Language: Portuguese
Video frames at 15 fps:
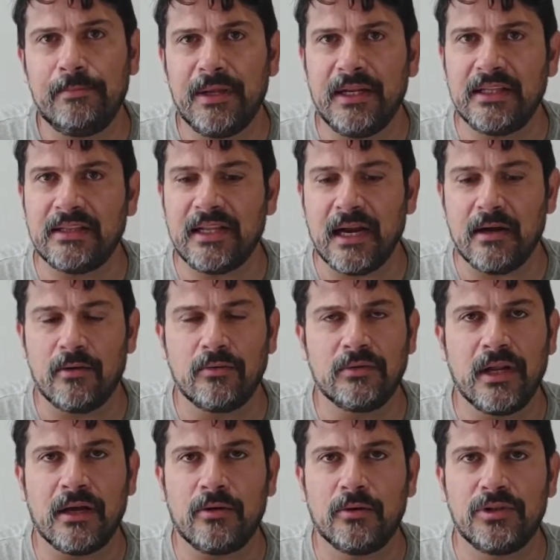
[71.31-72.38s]
penetrar
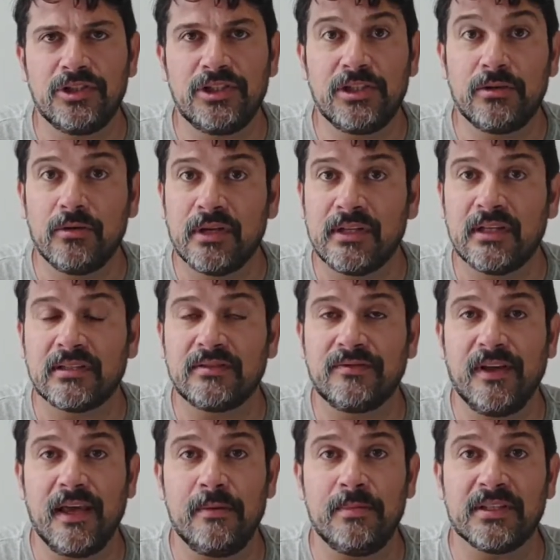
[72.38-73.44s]
na cutícula das
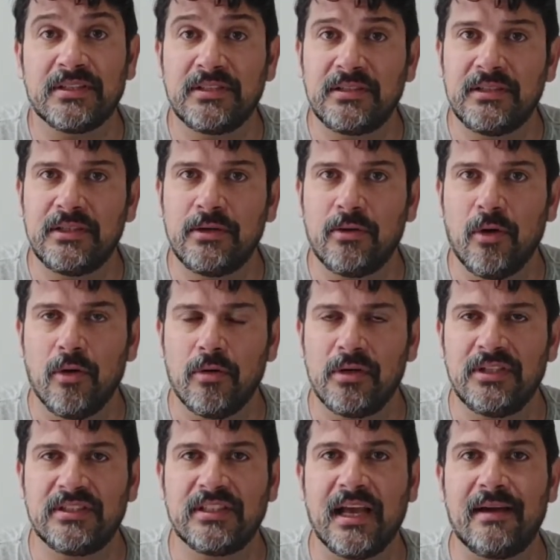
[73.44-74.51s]
fêmeas e
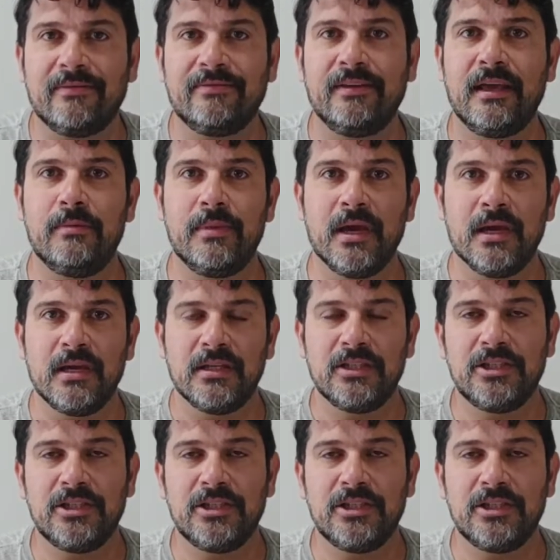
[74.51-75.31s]
colonizar a fêmea,